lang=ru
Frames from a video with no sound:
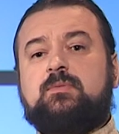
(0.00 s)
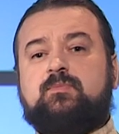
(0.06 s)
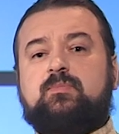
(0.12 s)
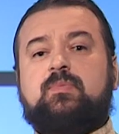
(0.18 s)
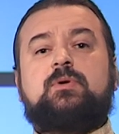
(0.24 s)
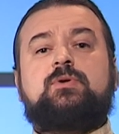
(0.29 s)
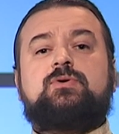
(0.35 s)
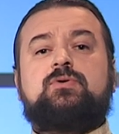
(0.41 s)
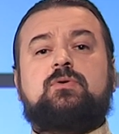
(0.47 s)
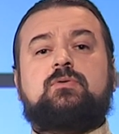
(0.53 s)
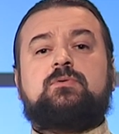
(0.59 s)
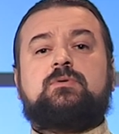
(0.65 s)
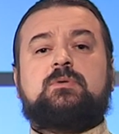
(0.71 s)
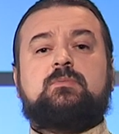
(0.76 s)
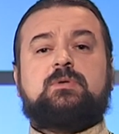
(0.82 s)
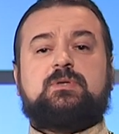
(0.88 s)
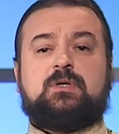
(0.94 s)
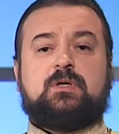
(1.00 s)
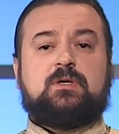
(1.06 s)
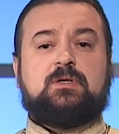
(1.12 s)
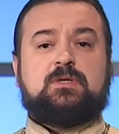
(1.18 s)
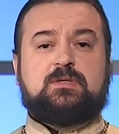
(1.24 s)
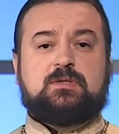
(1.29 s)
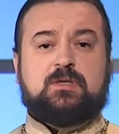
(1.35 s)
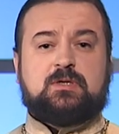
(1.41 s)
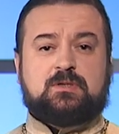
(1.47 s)
подчеркнута
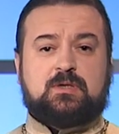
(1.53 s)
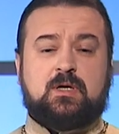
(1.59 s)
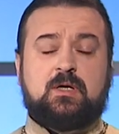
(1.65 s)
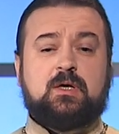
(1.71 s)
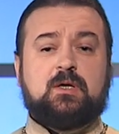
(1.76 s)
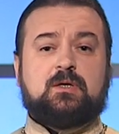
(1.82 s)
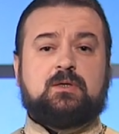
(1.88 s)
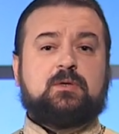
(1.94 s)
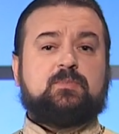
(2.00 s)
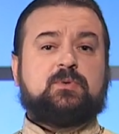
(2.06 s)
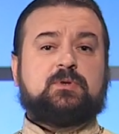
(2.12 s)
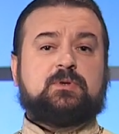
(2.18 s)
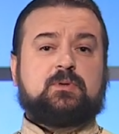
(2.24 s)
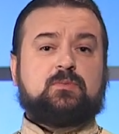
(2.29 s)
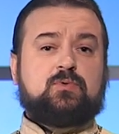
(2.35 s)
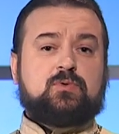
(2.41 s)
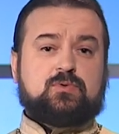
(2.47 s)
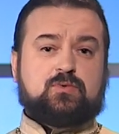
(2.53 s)
материалистично не потому,